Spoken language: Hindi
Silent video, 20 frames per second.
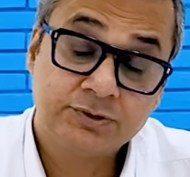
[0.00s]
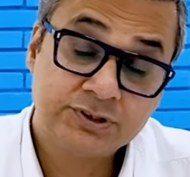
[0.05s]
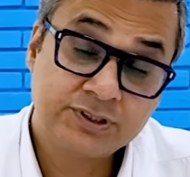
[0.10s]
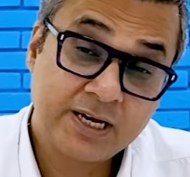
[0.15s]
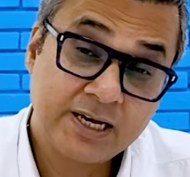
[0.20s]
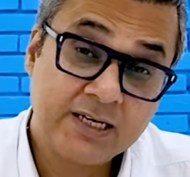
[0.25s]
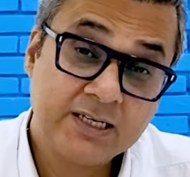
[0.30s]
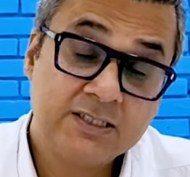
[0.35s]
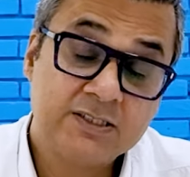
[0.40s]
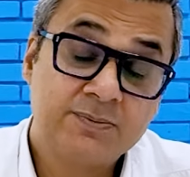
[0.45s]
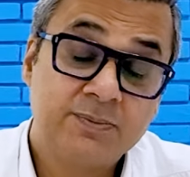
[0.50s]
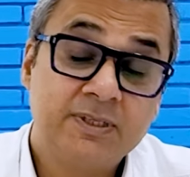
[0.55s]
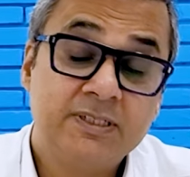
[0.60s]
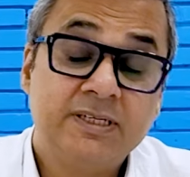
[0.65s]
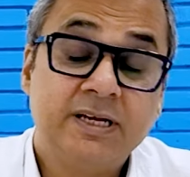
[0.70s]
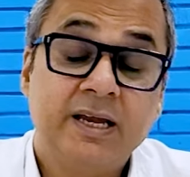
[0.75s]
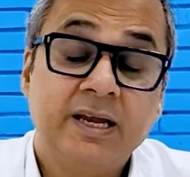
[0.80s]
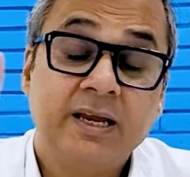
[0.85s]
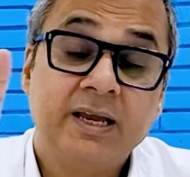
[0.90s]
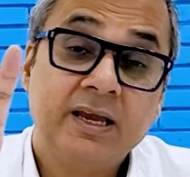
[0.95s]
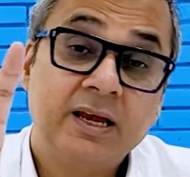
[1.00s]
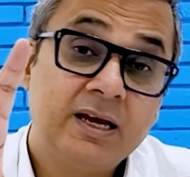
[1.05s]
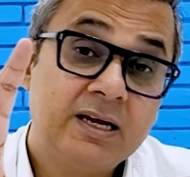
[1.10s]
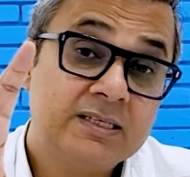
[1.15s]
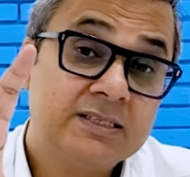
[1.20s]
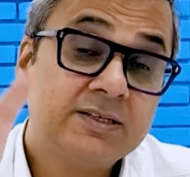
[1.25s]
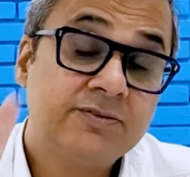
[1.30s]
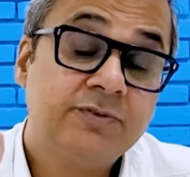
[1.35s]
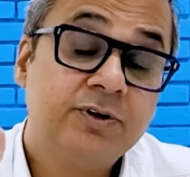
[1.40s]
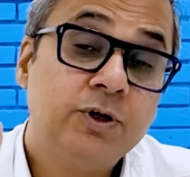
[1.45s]
चैनल्स मिल जाएंगे या
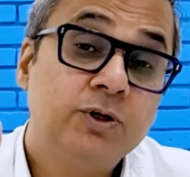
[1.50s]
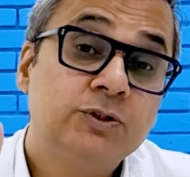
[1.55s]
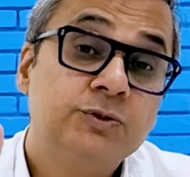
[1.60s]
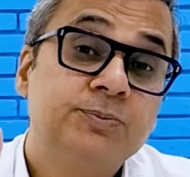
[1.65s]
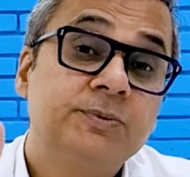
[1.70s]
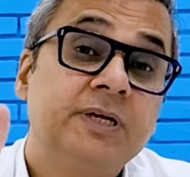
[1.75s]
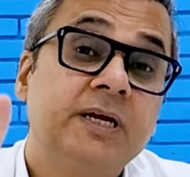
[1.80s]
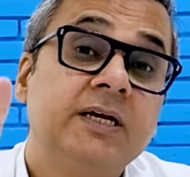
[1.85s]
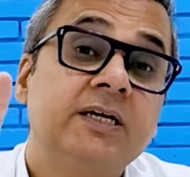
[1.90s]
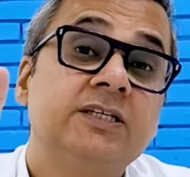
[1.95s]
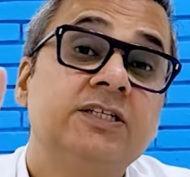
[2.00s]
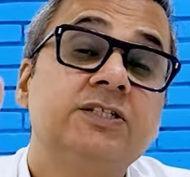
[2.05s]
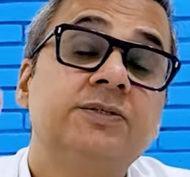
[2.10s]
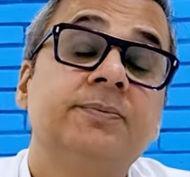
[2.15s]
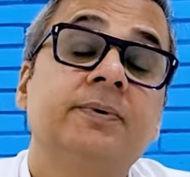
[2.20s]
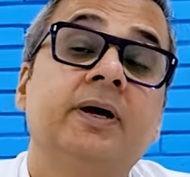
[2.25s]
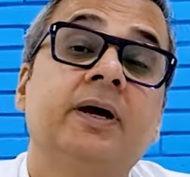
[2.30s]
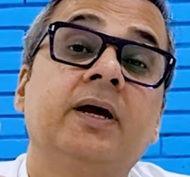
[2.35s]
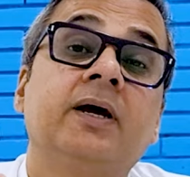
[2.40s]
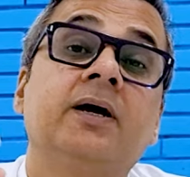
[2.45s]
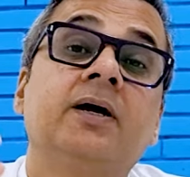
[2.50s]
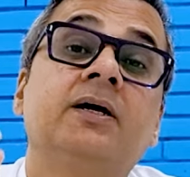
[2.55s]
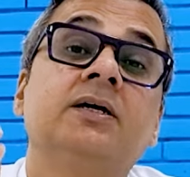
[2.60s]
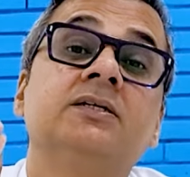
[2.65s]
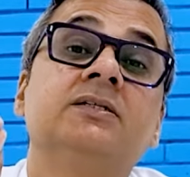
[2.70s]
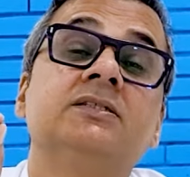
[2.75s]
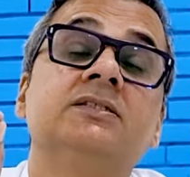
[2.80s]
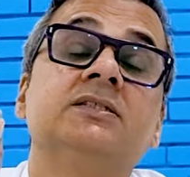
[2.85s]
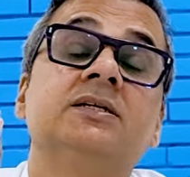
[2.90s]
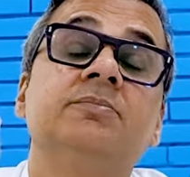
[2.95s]
ऐसे वीडियोस मिल जाएंगे जिसमें कहेगा कि
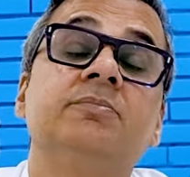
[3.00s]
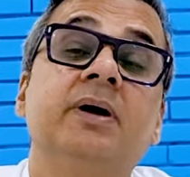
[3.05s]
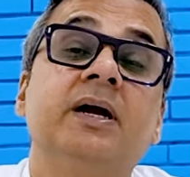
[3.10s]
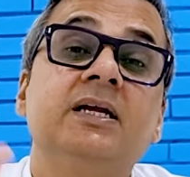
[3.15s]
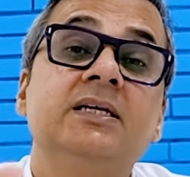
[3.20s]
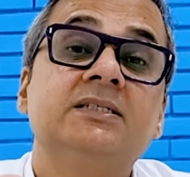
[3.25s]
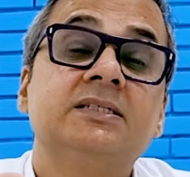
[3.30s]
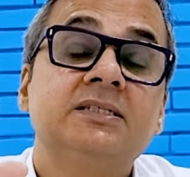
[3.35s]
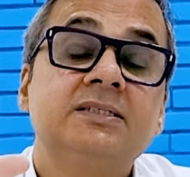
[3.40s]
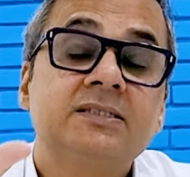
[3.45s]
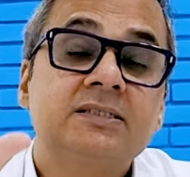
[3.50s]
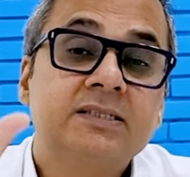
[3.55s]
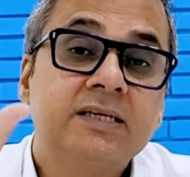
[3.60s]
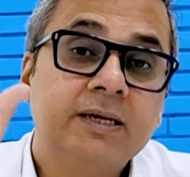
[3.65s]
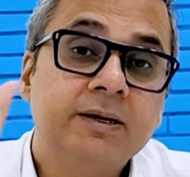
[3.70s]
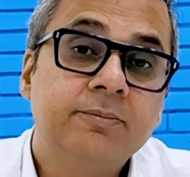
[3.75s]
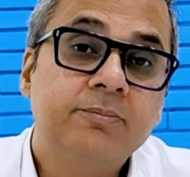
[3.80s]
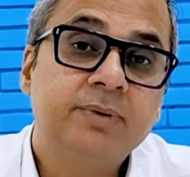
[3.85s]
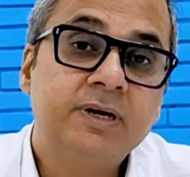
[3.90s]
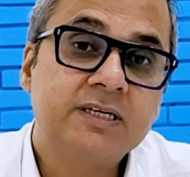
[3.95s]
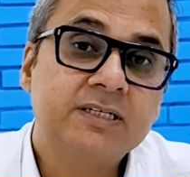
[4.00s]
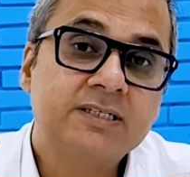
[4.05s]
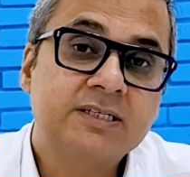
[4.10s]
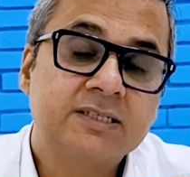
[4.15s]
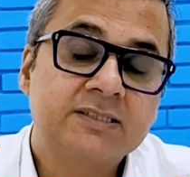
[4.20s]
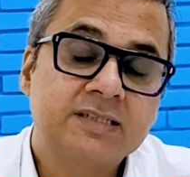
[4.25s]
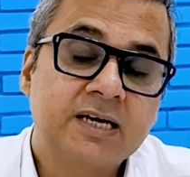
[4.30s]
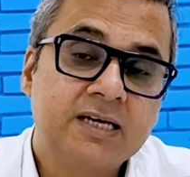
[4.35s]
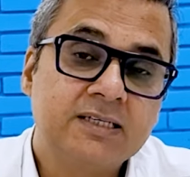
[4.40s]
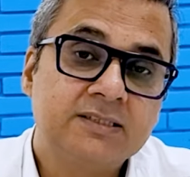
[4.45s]
किसी मेडिसिन से ब्रेस्ट का
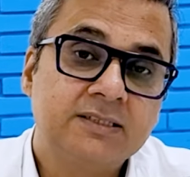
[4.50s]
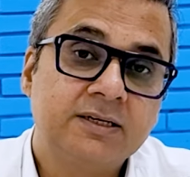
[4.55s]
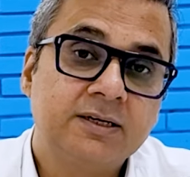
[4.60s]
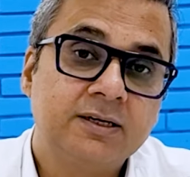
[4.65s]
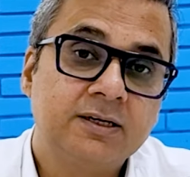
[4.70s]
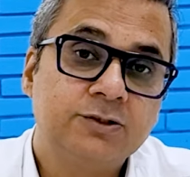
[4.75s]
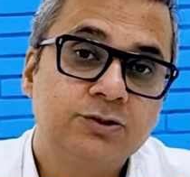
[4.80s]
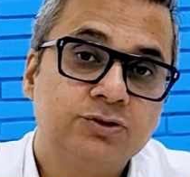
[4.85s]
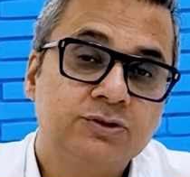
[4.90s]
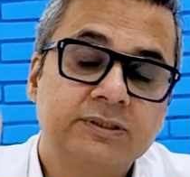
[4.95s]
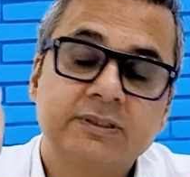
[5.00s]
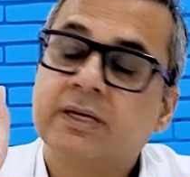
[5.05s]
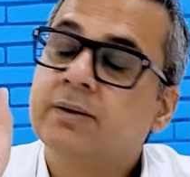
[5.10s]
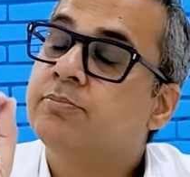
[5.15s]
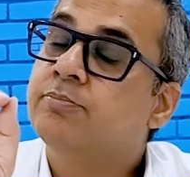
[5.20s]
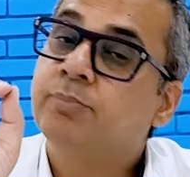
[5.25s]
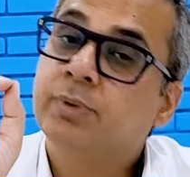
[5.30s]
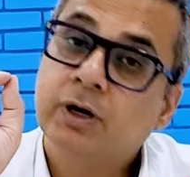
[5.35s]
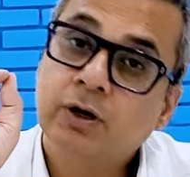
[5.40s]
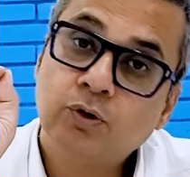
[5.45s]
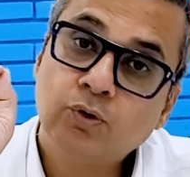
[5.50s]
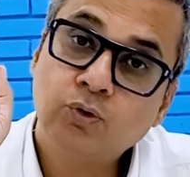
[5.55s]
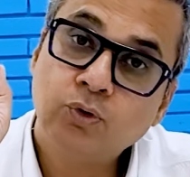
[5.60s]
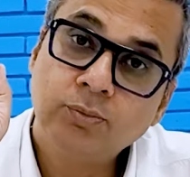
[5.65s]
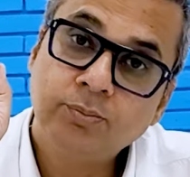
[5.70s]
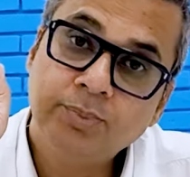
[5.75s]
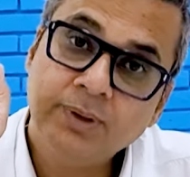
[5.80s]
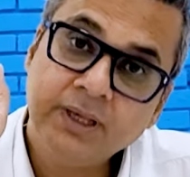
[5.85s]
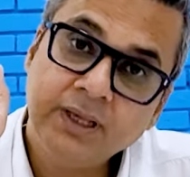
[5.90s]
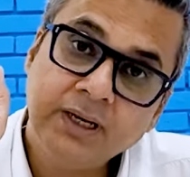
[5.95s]
साइज इंक्रीज हो सकता है बिल्कुल
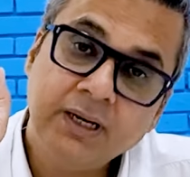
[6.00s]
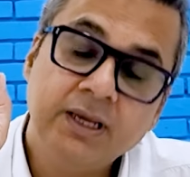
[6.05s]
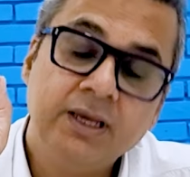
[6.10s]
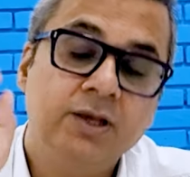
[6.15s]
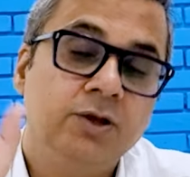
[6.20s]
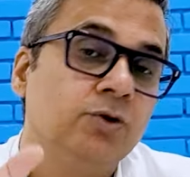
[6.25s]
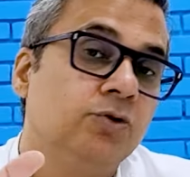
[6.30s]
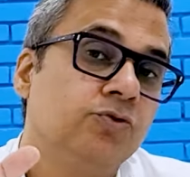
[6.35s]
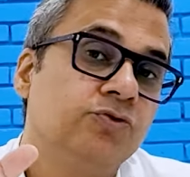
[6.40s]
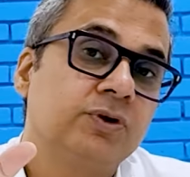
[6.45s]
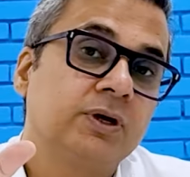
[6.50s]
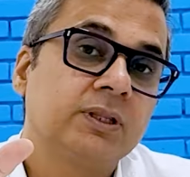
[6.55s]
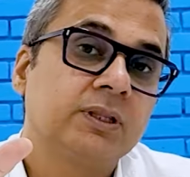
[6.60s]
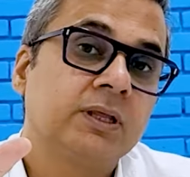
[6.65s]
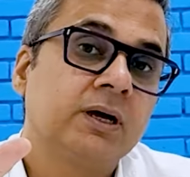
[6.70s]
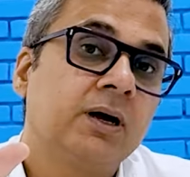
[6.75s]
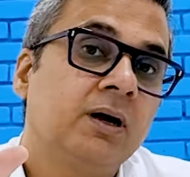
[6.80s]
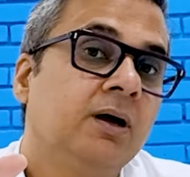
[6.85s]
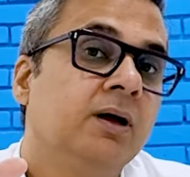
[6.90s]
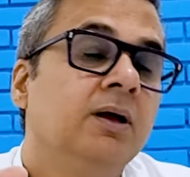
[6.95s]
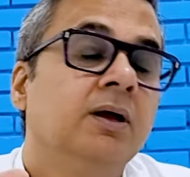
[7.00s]
भी नहीं हो सकता